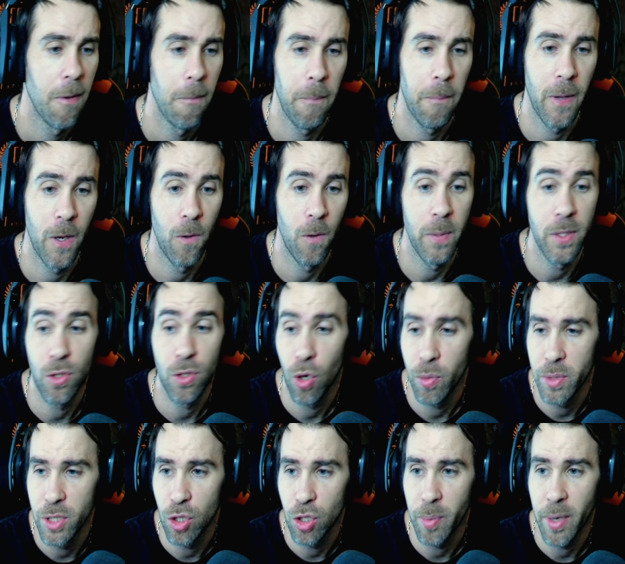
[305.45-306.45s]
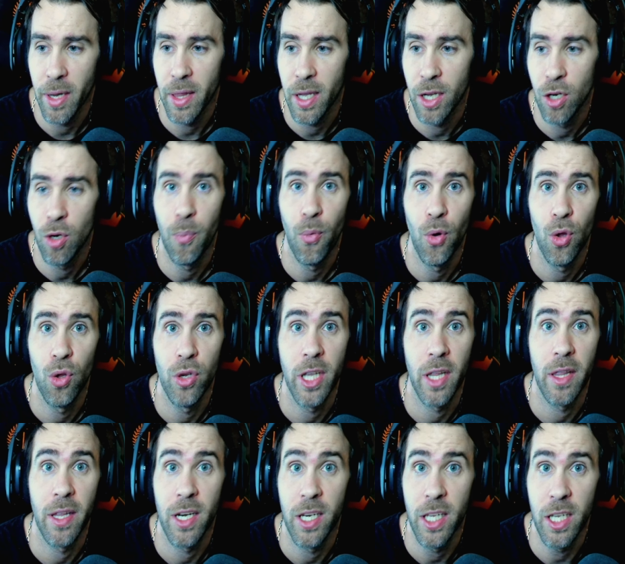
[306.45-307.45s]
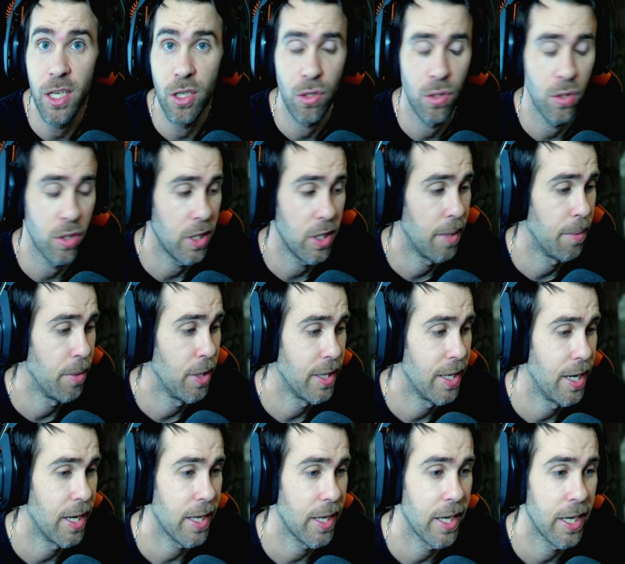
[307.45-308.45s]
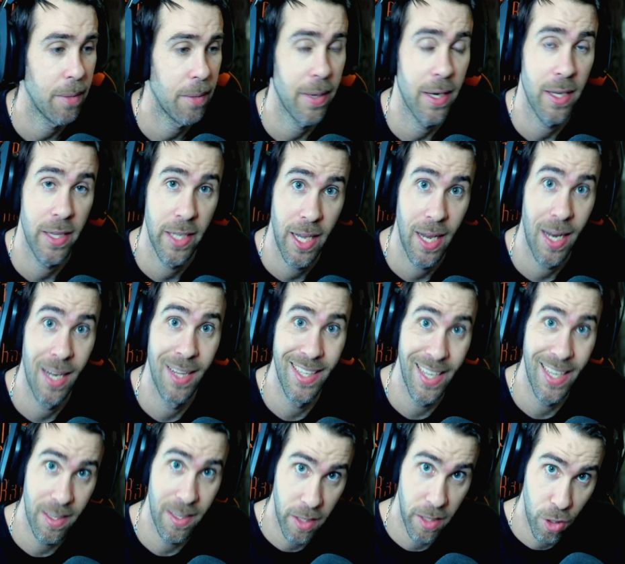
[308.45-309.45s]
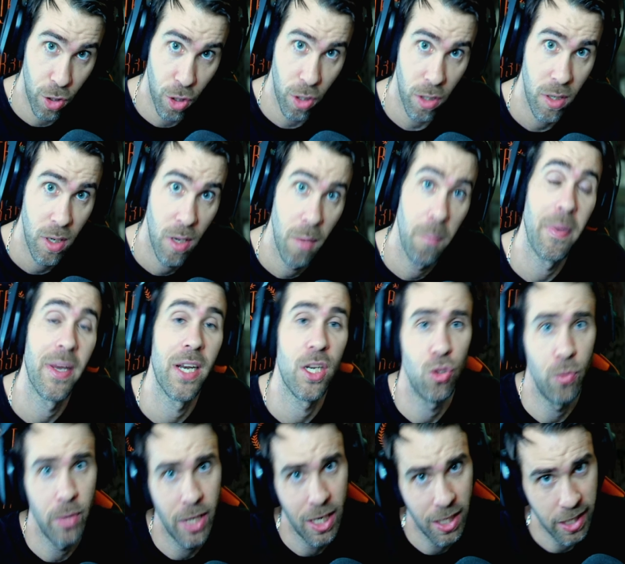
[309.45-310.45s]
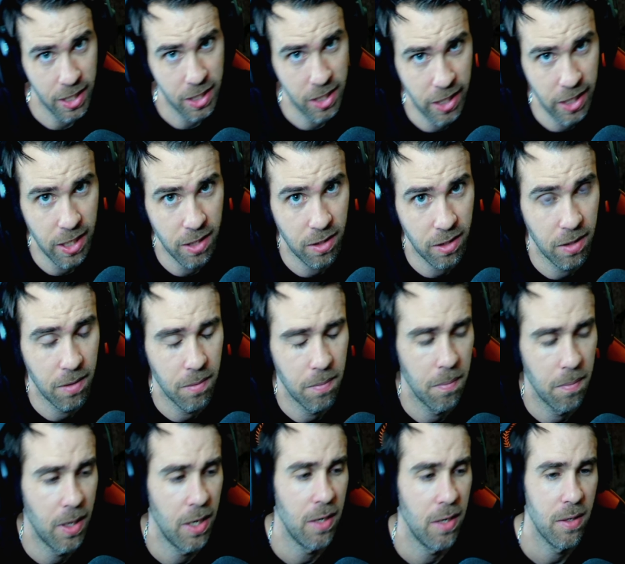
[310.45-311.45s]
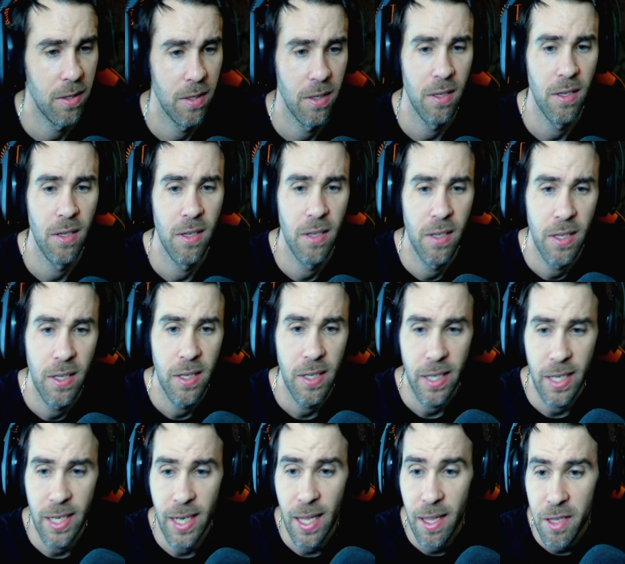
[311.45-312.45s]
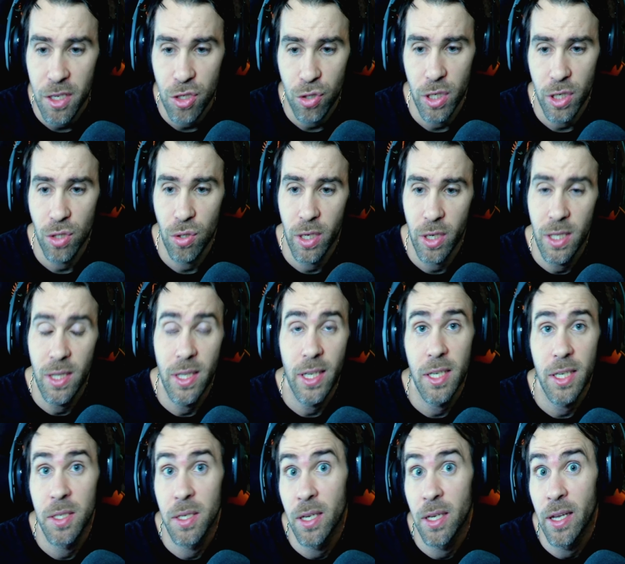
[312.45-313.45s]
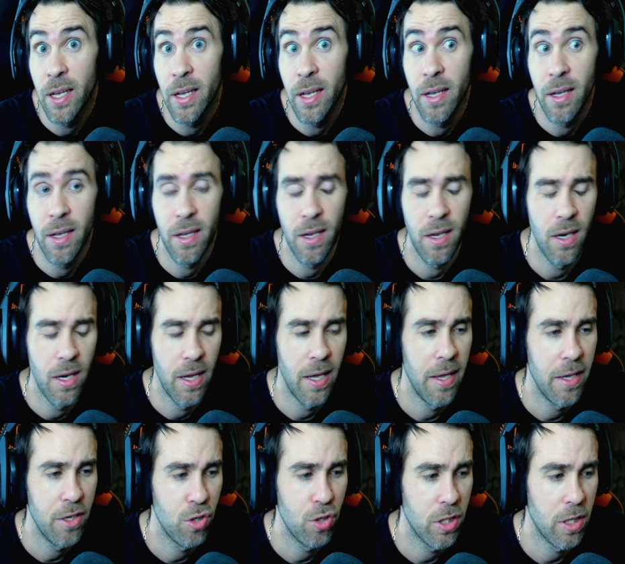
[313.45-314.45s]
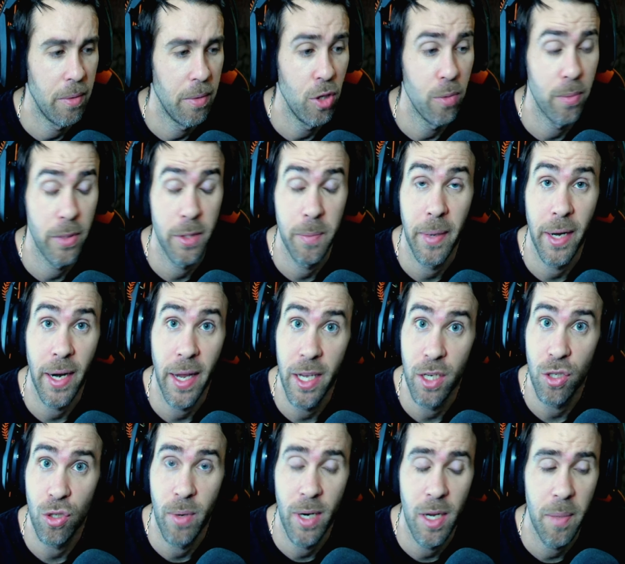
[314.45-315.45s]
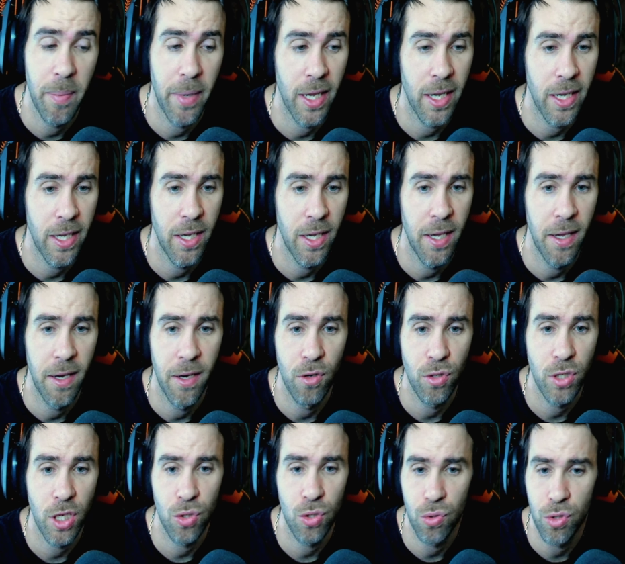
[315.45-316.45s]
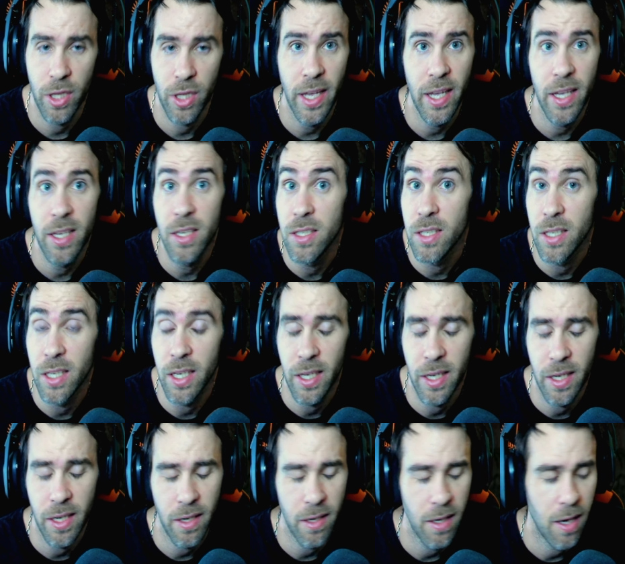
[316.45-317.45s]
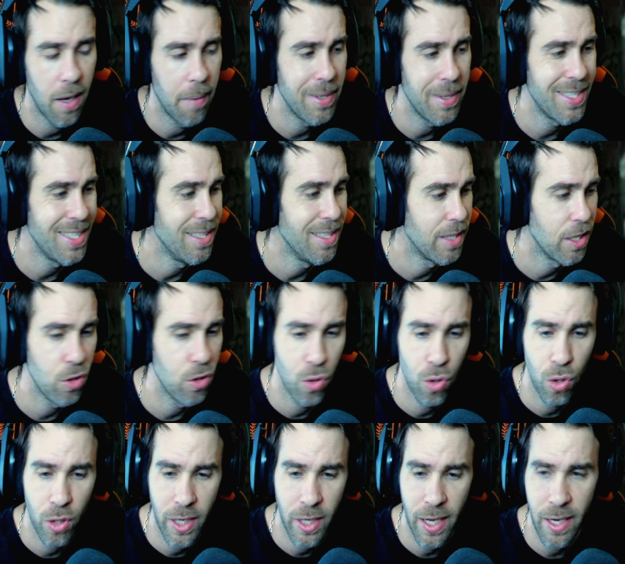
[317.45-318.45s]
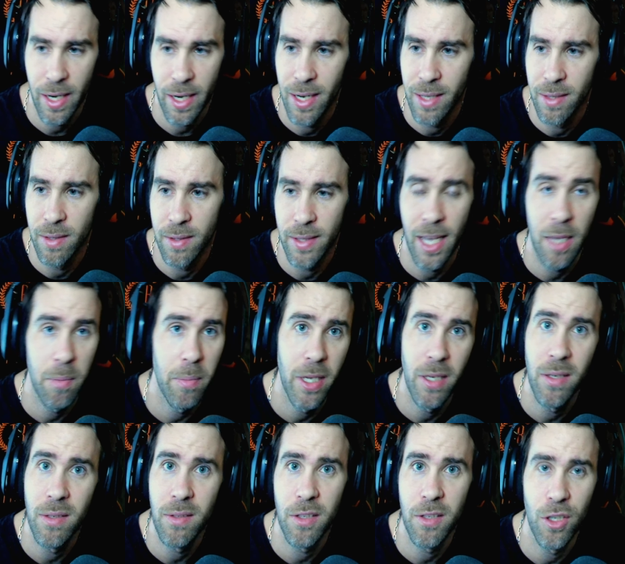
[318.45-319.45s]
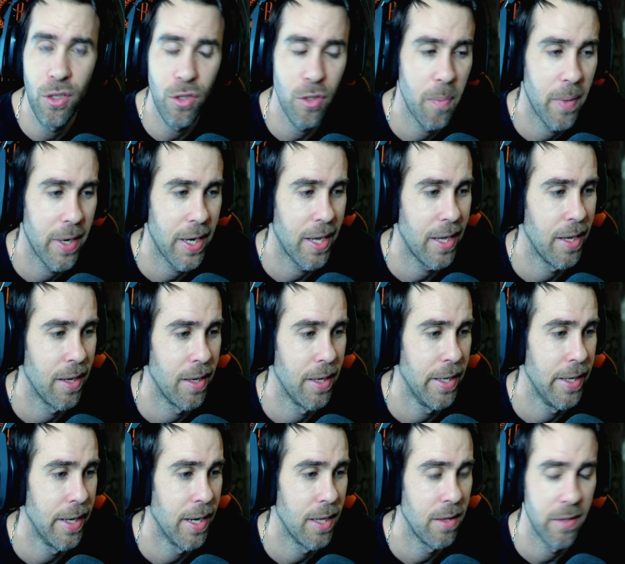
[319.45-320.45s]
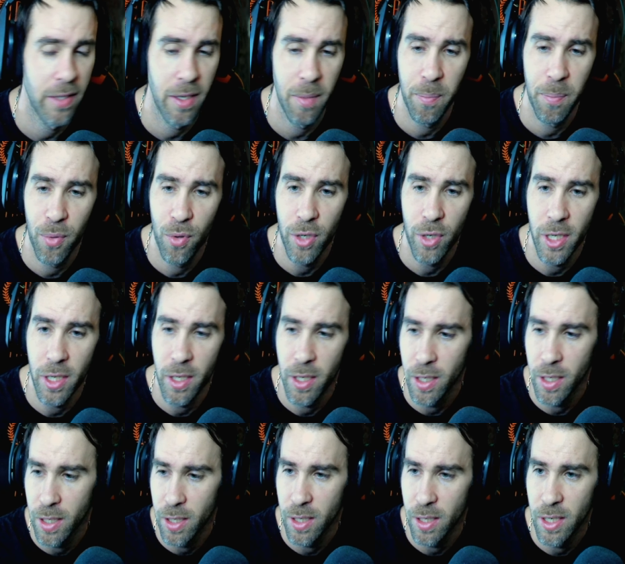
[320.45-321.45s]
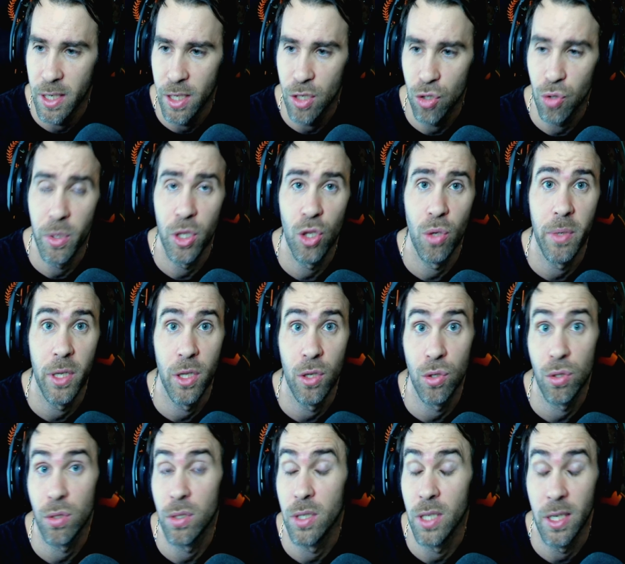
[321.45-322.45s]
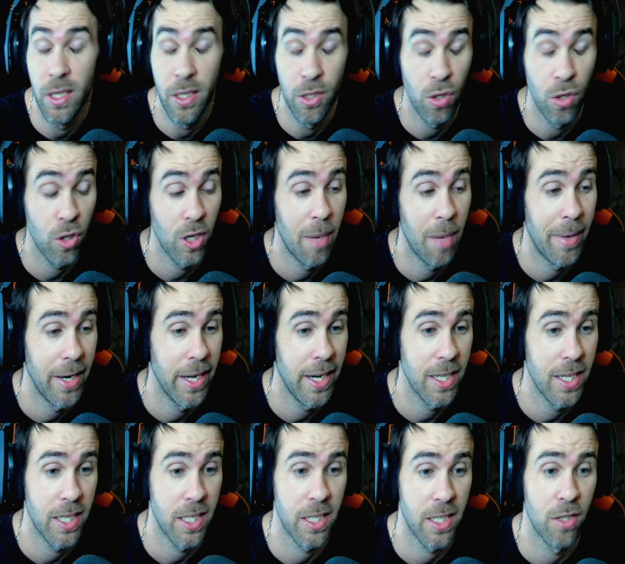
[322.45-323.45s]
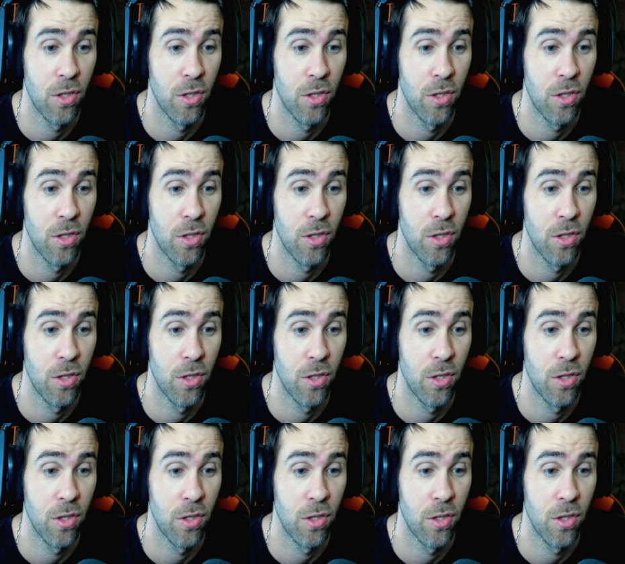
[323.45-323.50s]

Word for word: Pero visto lo visto, parece que no puedo ni hacer ni eso. O sea, voy a tener que grabar el día anterior para subir al día siguiente, ¿vale? Y nada, dicho esto, gente, eh, he hecho este vídeo pues para eso, ¿vale? Para que no os asustéis y que a ver si intento lograr el timing, tíos, para ir al tiempo y, y ir subiendo vídeos. Y yo creo que la manera es esa.